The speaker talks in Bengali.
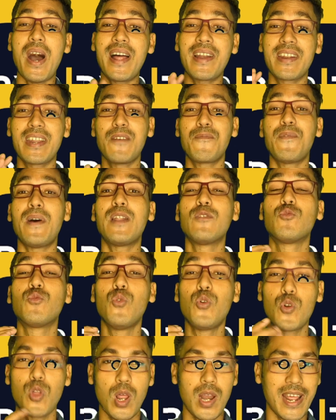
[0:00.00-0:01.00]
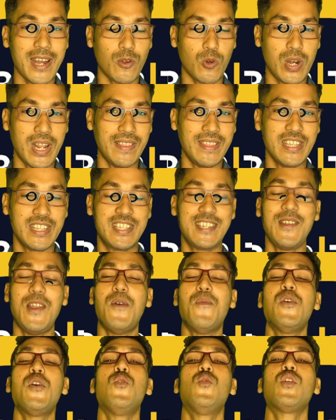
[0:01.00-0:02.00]
পার রেফার দু ডলার করে দিচ্ছিল
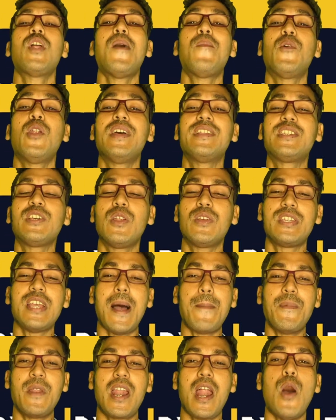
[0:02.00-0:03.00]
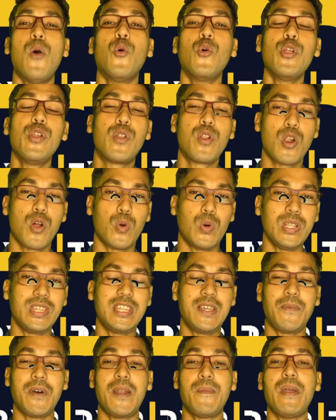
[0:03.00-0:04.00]
এবং ওরা বলেছিল যে আপনারা উইড্র
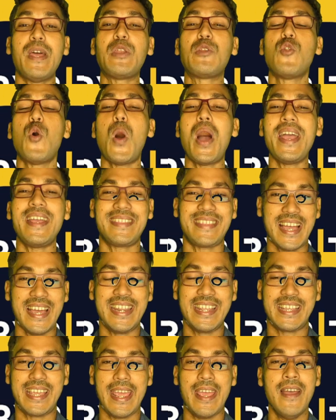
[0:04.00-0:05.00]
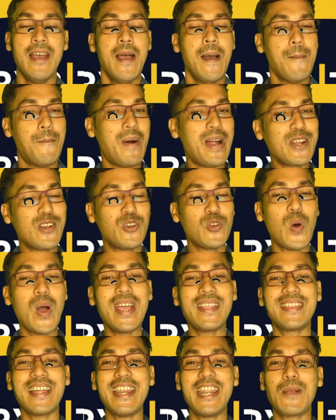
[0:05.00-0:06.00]
করতে পারবেন নয় তারিখে বাট
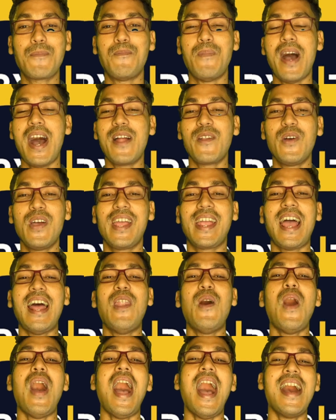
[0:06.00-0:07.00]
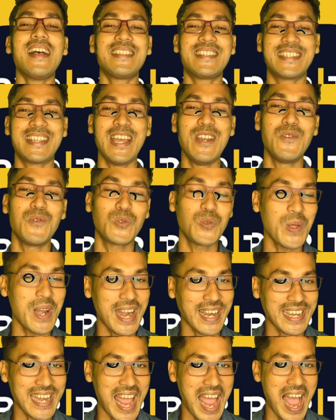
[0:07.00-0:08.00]
নয় তারিখ পার হয়ে গেল আজকে নতুন
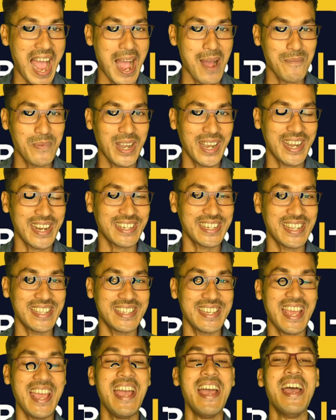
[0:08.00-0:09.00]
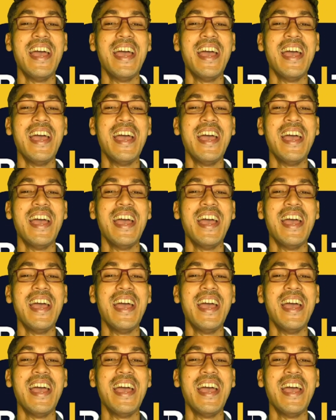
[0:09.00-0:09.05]
একটা আপডেট এসেছে